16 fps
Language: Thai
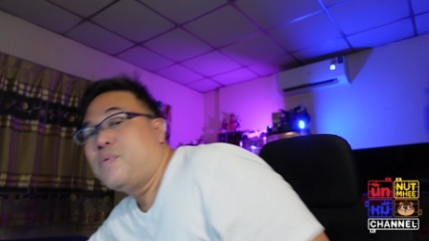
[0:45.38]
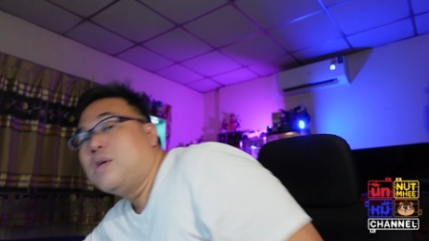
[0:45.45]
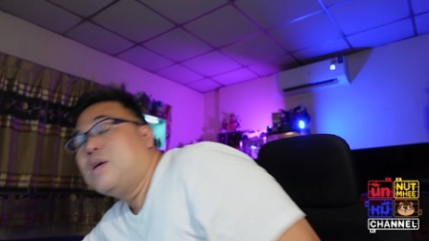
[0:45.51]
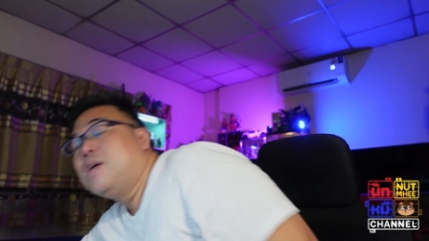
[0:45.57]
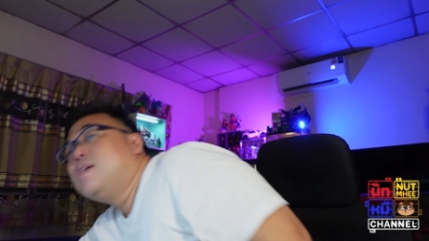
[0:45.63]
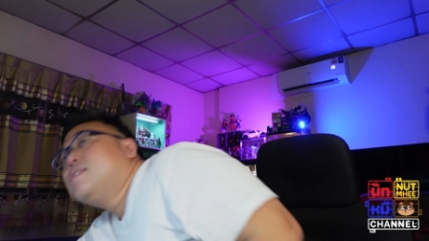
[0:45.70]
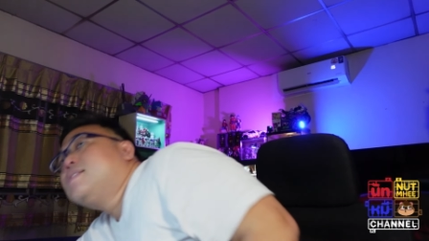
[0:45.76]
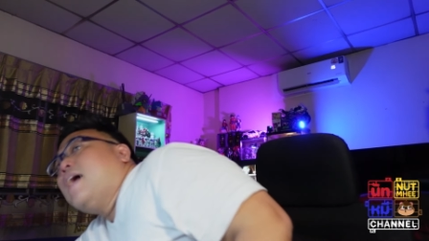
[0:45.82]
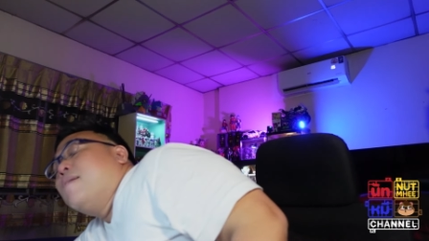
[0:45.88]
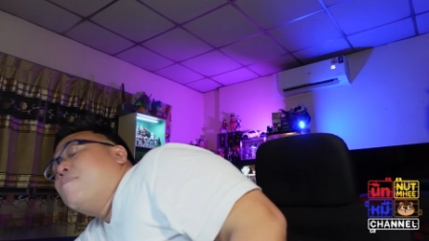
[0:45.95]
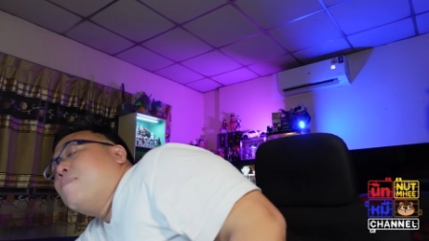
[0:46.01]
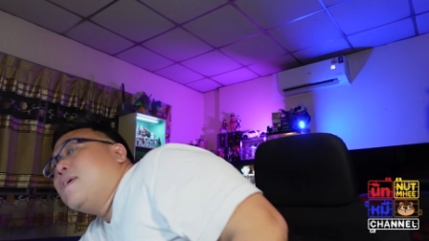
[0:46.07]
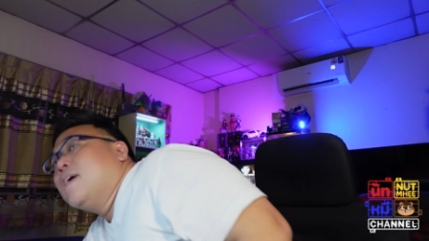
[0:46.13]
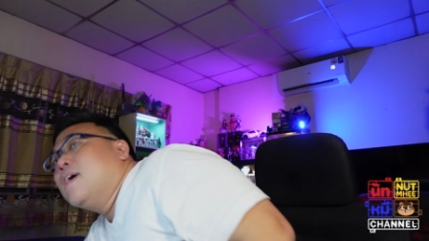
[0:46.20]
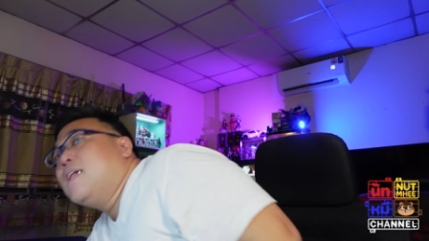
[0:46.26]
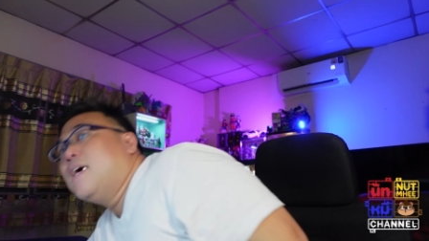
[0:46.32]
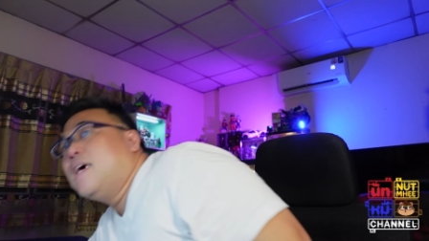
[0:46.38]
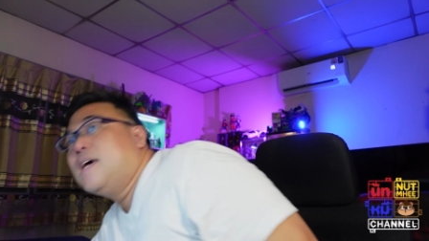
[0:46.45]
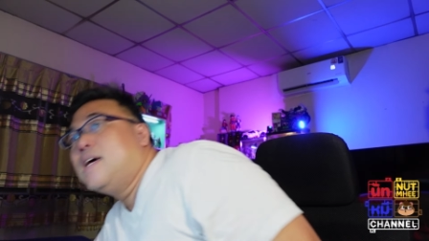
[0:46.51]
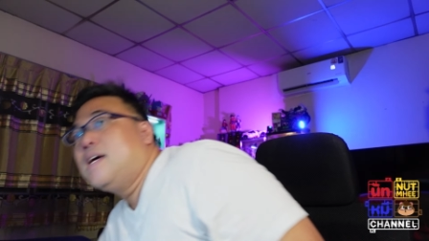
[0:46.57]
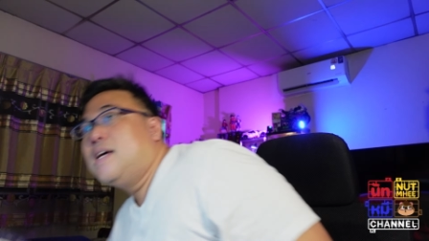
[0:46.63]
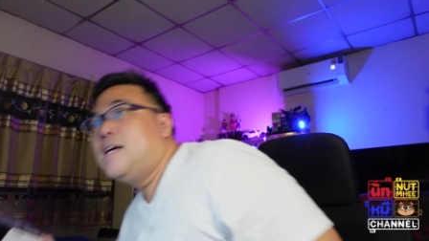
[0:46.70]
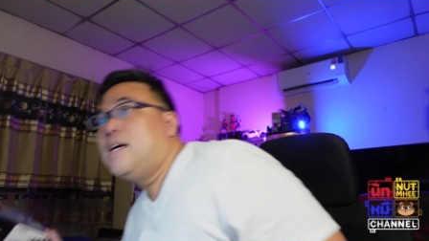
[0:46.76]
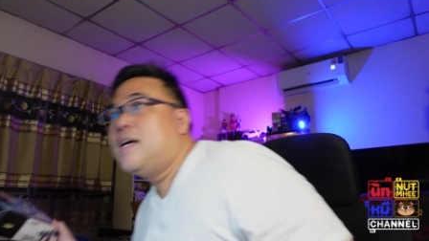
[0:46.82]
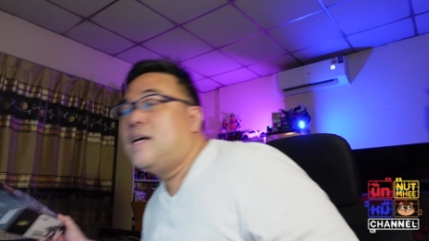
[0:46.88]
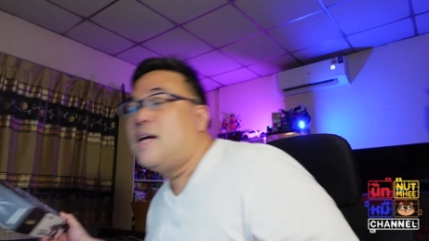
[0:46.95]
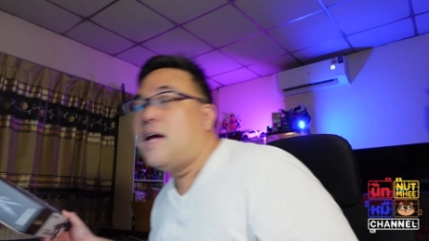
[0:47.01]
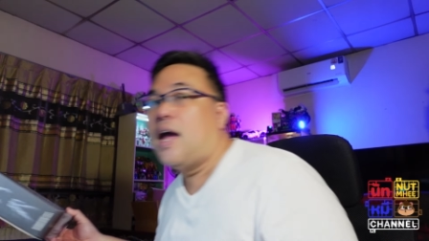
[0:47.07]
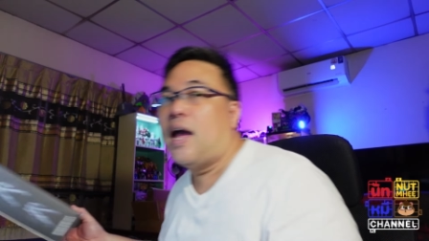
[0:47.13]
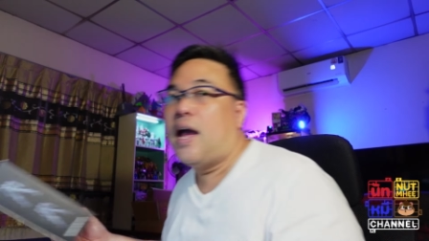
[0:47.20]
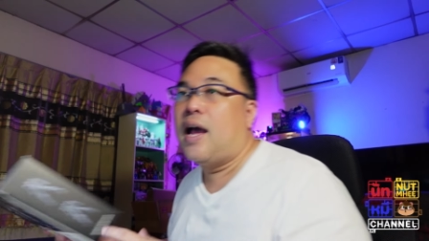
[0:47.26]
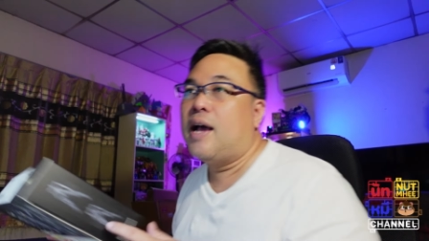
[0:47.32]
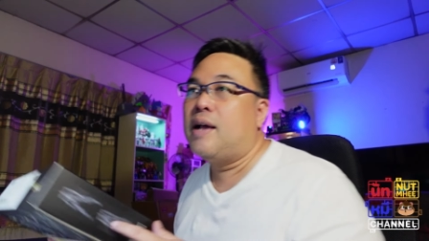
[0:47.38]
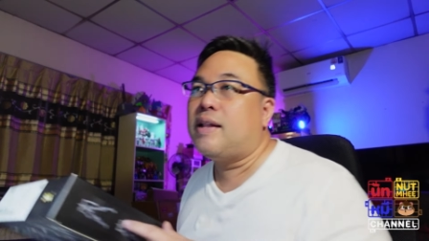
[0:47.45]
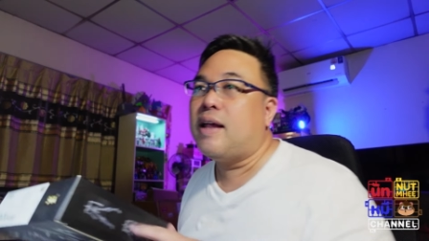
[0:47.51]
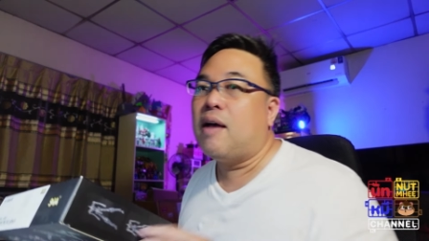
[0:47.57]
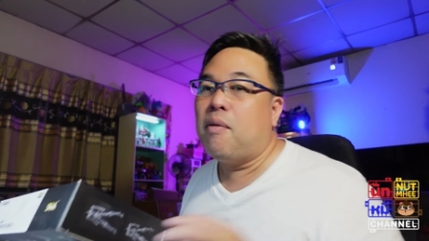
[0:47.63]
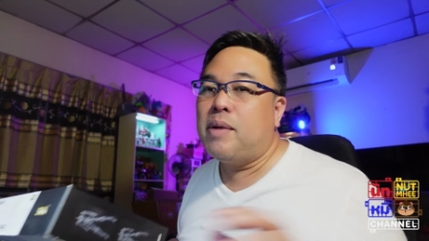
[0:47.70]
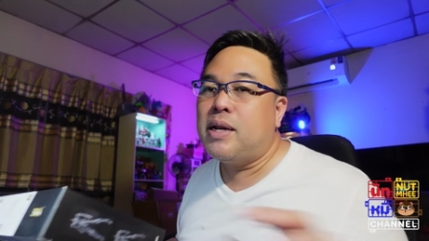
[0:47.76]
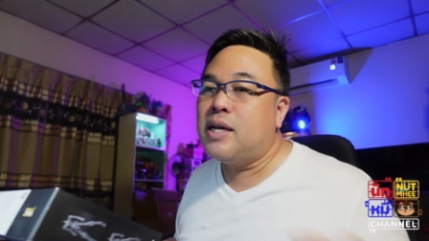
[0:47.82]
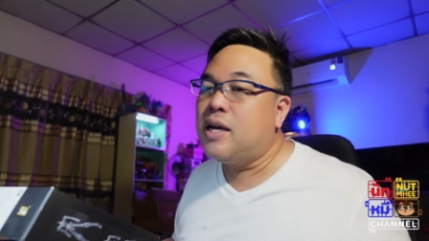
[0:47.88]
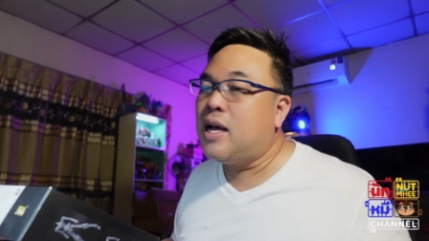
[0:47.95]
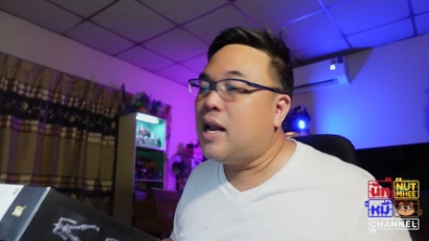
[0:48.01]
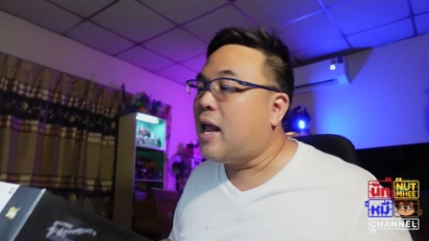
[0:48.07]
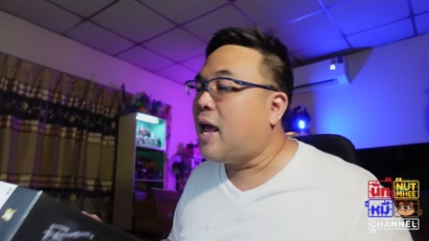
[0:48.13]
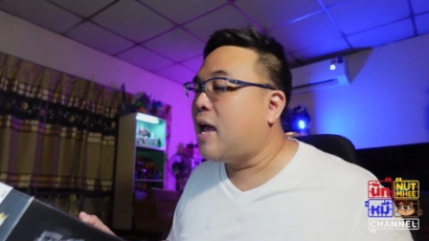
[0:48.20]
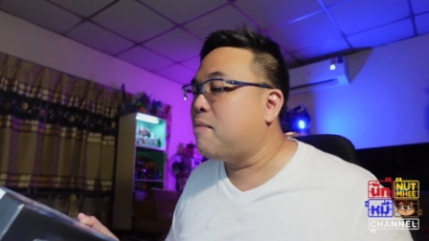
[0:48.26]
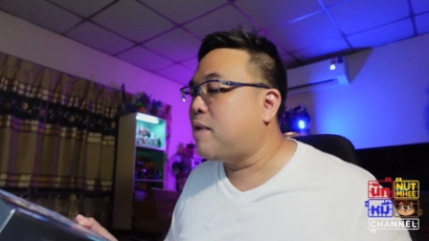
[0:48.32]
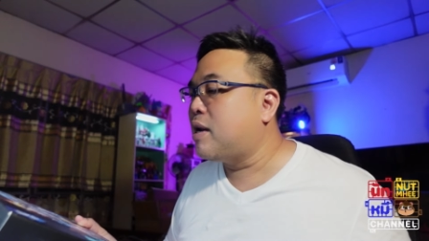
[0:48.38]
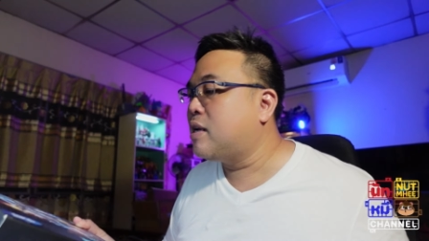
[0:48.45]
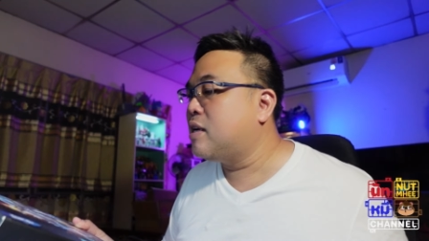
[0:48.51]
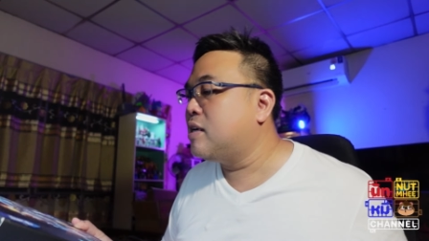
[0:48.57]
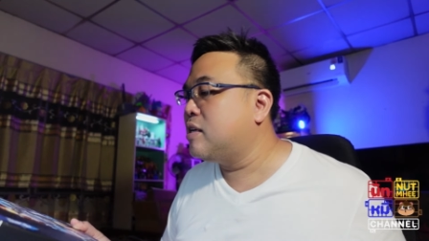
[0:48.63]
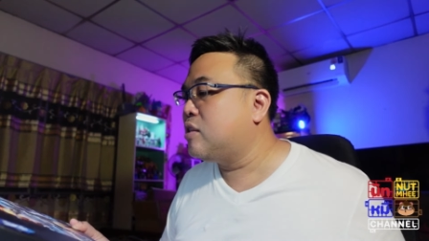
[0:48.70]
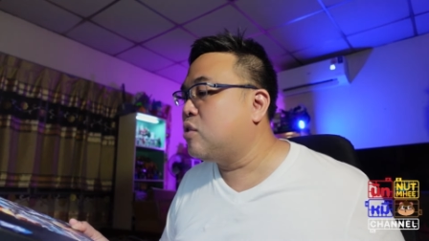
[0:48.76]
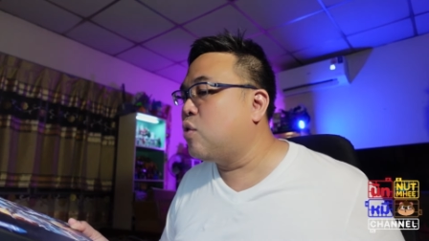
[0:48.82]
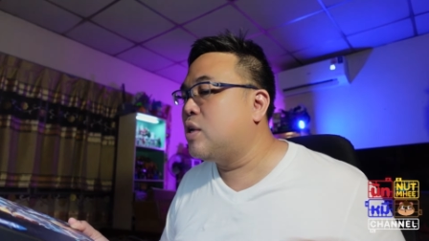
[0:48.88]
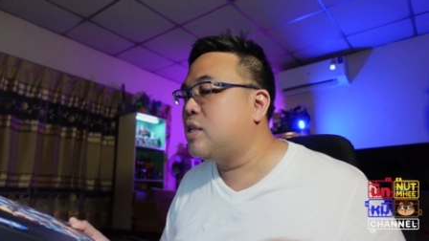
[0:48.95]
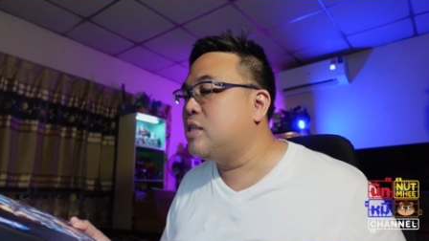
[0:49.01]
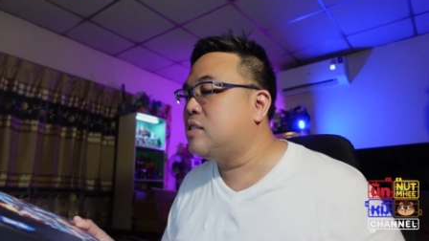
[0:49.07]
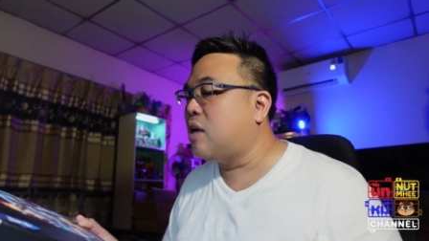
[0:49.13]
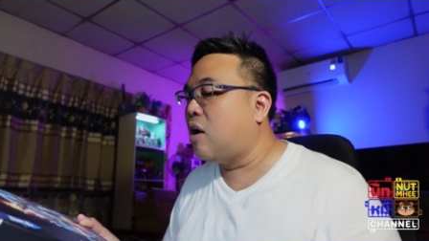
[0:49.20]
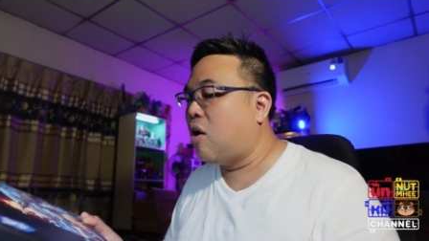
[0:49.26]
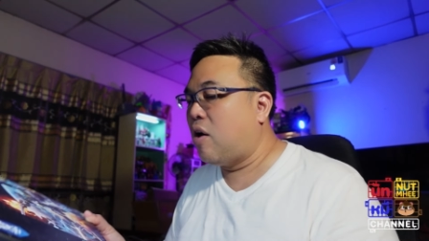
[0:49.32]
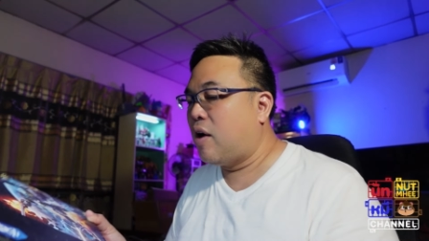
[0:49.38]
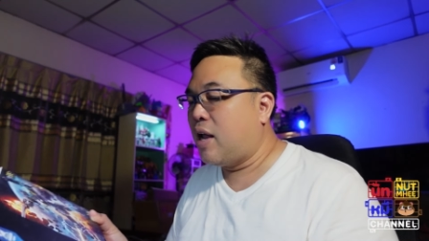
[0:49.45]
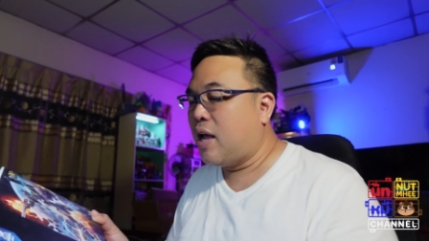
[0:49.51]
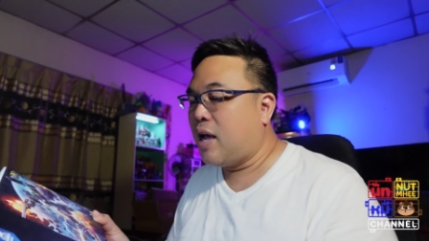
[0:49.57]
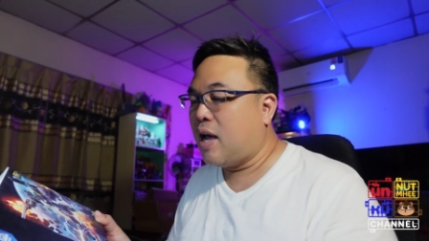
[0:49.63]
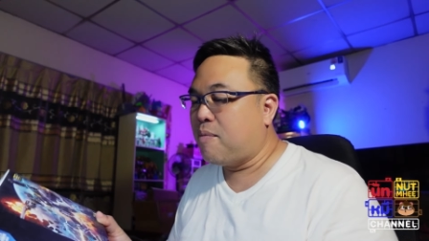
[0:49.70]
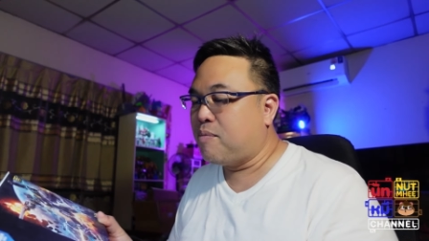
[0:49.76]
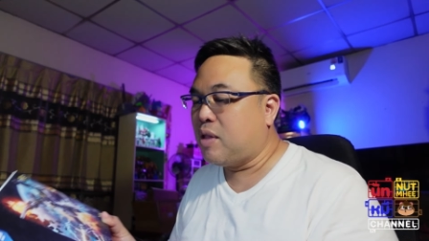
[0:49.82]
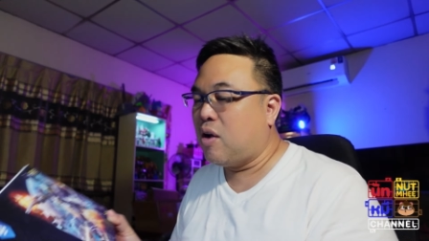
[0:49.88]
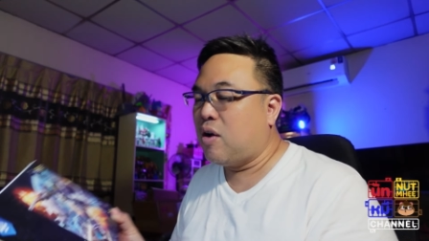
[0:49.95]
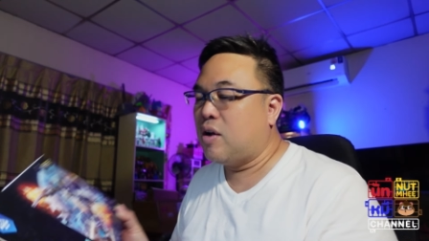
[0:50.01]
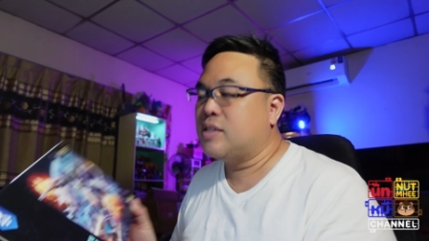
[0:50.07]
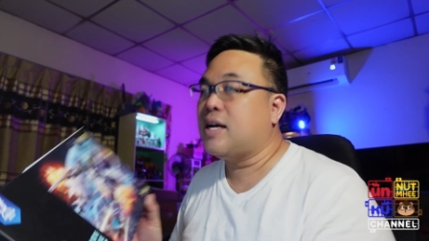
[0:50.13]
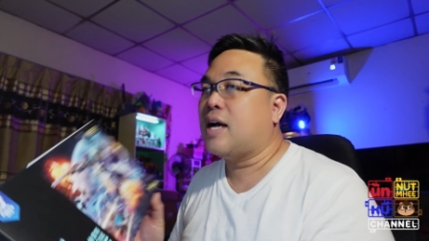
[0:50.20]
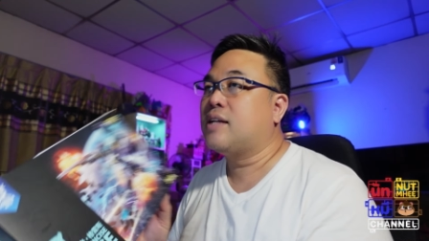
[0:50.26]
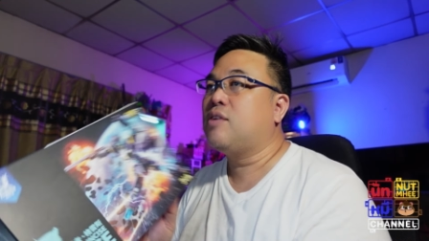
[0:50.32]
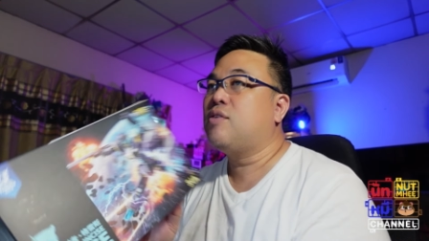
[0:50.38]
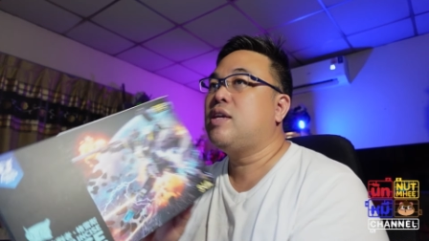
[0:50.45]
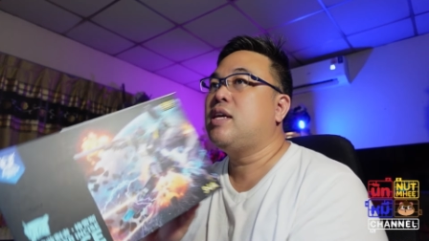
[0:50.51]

สั่งมาเยอะเลยถามมันคืออะไรมันคือตัวที่2นะครับต่อจากตัวนี้